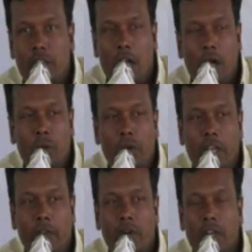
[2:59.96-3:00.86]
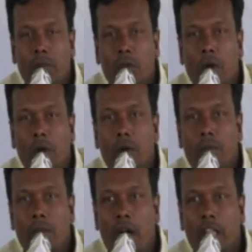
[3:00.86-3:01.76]
జాబులు ఇవ్వటంలో
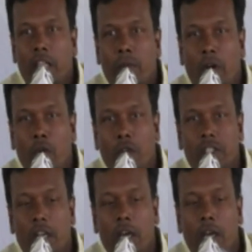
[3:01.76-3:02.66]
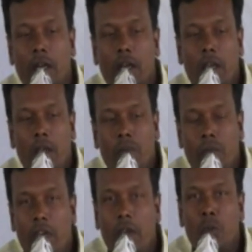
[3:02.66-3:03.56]
మాది భరోసా
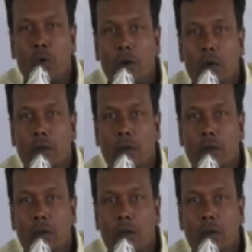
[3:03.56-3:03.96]
మేము